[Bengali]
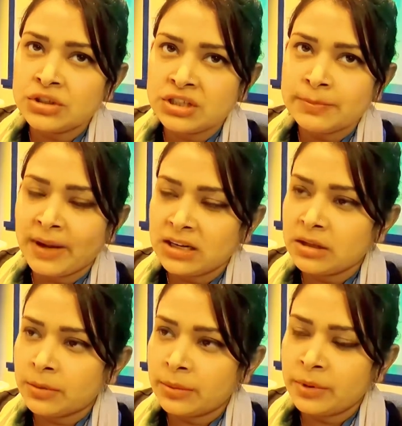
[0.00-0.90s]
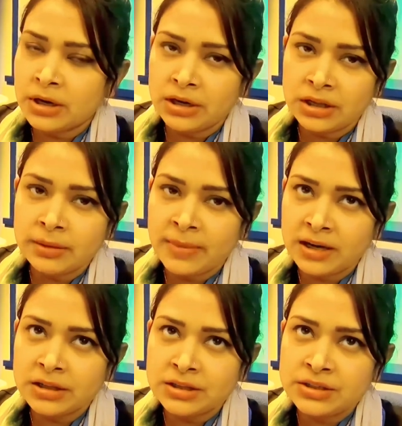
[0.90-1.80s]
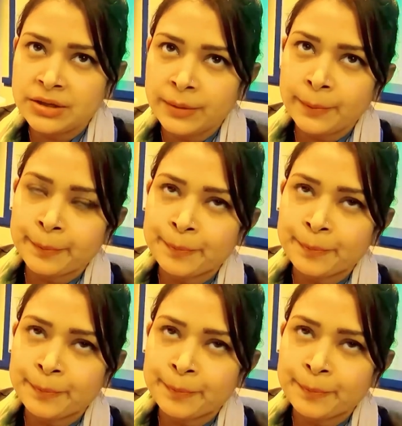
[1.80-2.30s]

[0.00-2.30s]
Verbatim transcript: জিনিস পাঠাতে পারবেন আর কি বাংলাদেশে আচ্ছা,